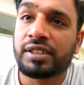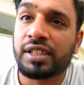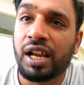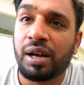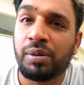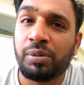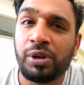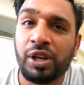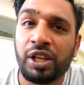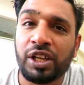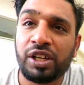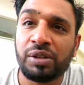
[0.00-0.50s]

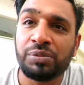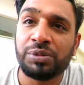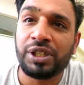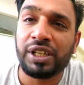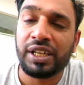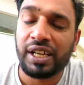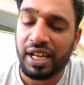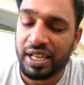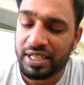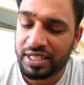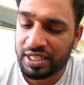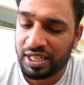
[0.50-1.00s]
असलम
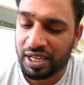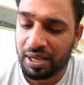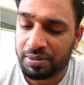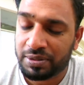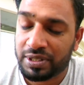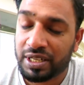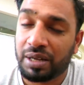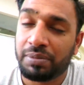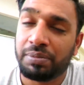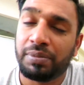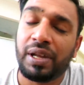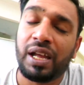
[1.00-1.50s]
जी कैसे हैं
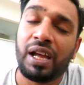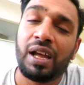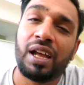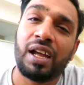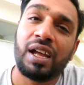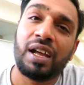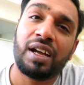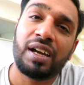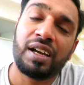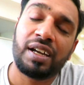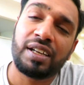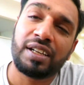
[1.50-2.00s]
आप सब
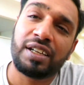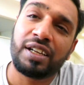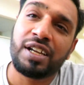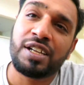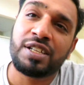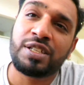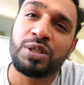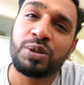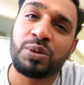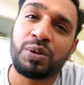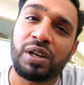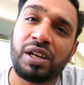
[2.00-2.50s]
मैं
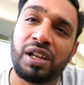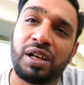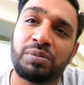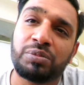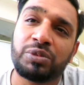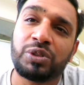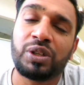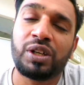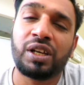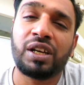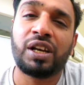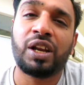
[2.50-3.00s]
हरीत से हूँ
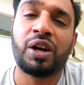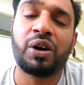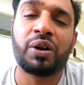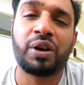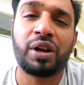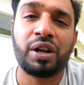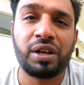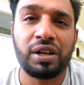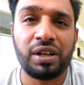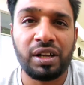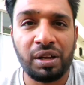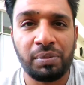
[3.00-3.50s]
अलहमदिल्ला
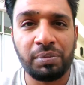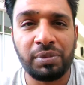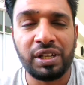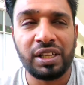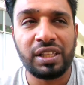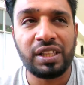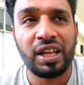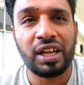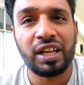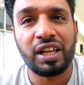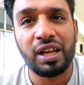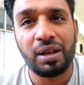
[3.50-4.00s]
और
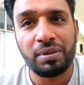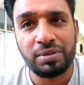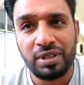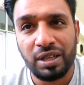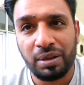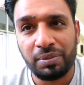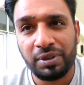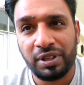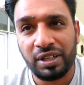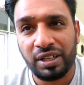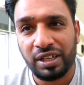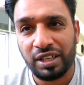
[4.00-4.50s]
उम्मीद है कि आप
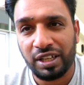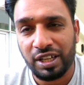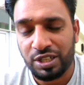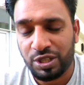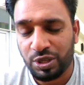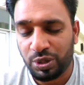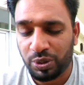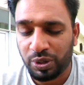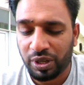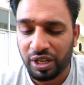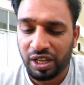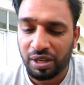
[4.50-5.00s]
सब भी
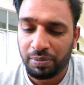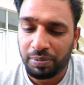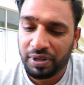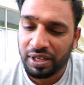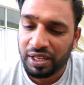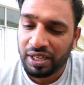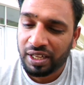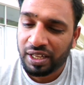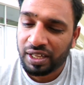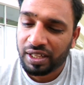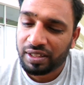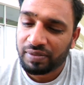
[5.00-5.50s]
हरीत से होंगे
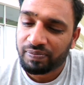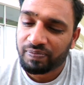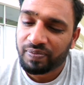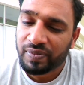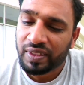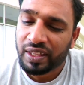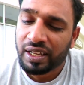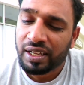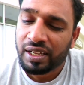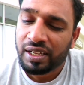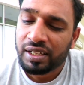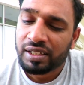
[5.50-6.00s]
अभी
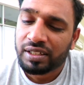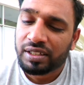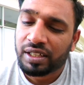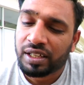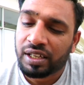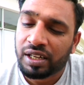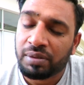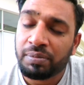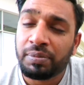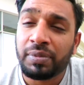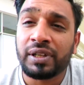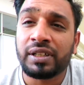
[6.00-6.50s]

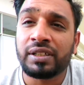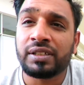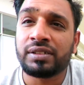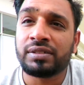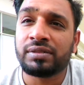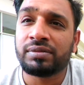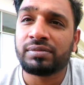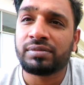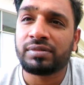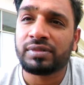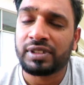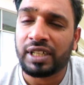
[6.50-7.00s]
तकरीबन
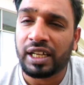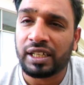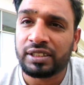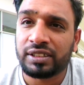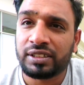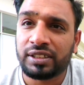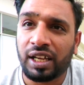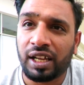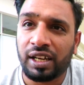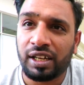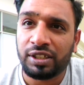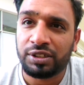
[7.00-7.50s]

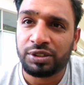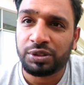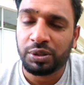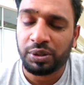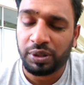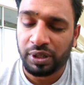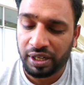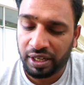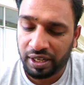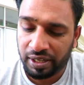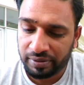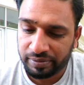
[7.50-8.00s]
दस चालीस
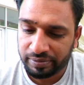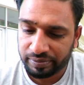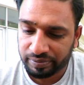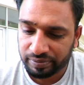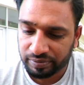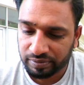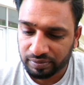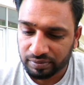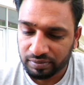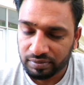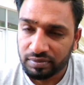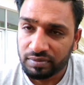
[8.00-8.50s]
हो रहे
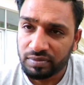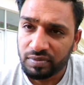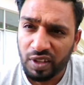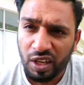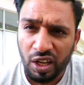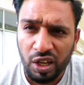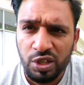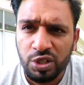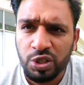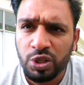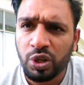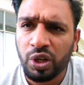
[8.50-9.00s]

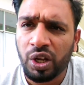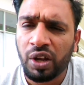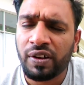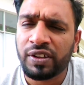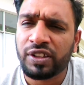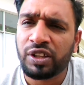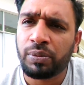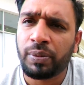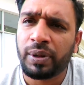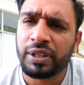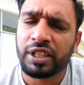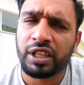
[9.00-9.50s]
हैं
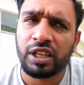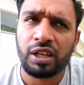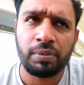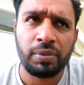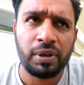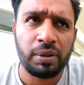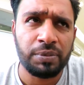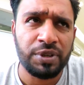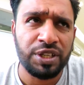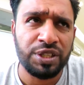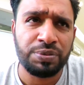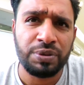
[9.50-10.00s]
सोया था मैं
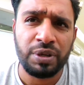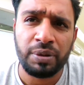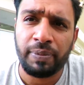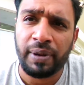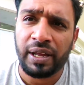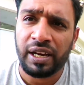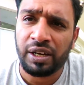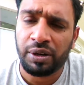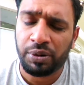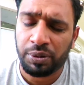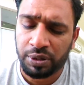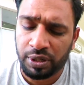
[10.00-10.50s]
तकरीबन बीस
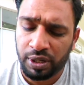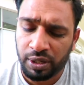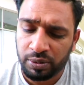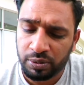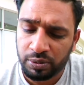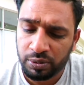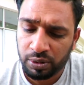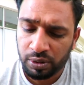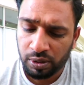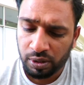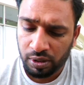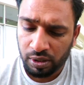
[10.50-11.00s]
मिनट पहले
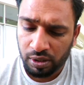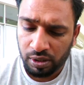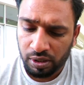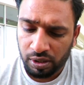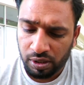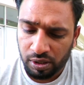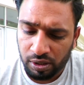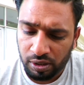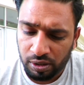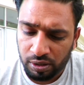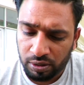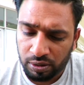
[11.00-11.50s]
उठा हूँ
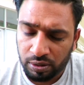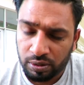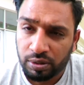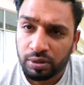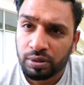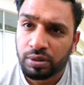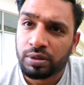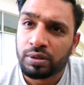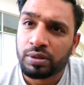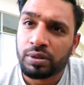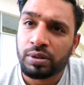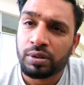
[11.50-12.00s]

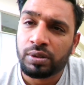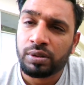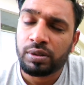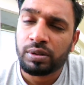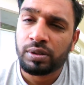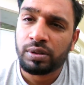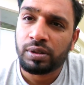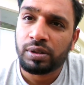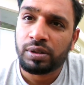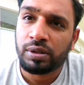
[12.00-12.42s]
तो